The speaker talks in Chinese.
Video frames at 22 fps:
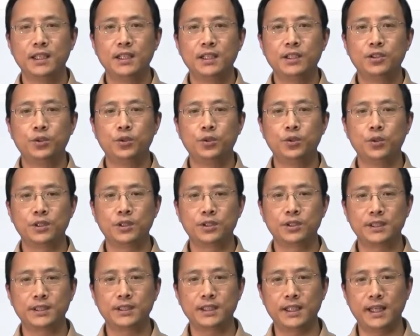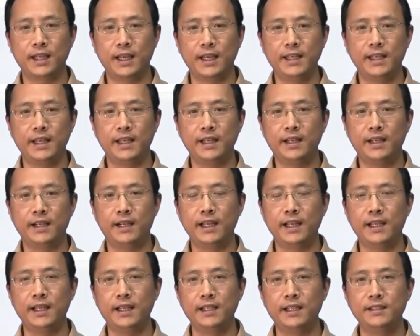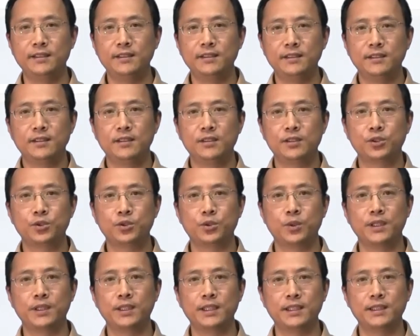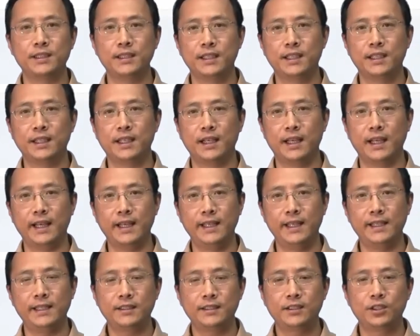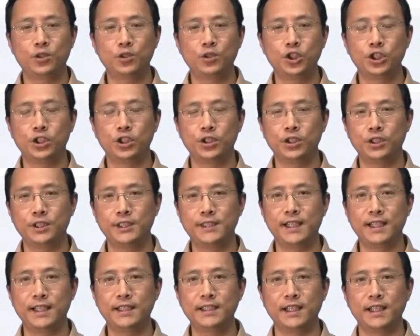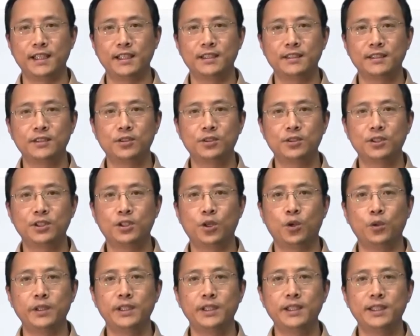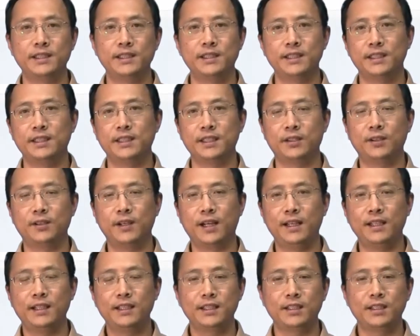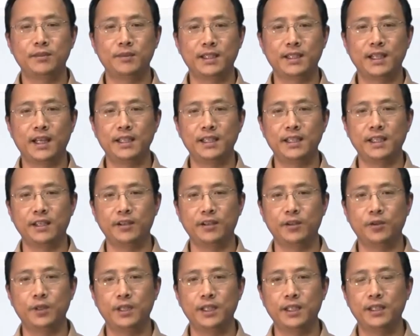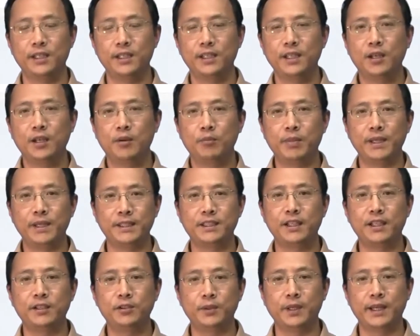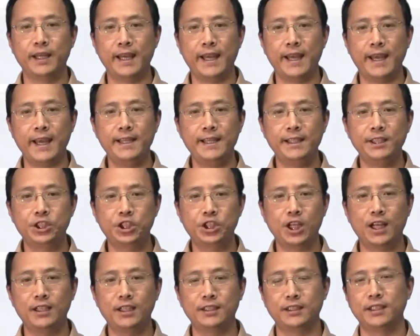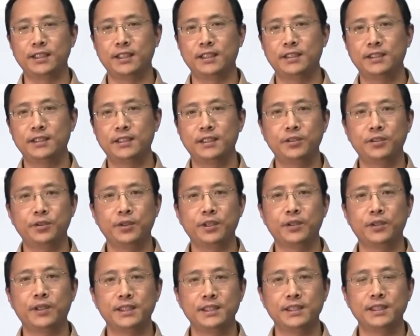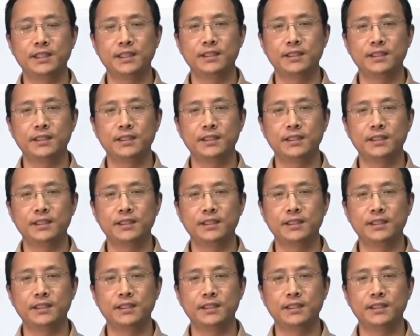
如果说这 a a R a n 所有的这个 a 都是相等，都是同一个集合的话，那么它也会被称为 a 上的 n 元关系，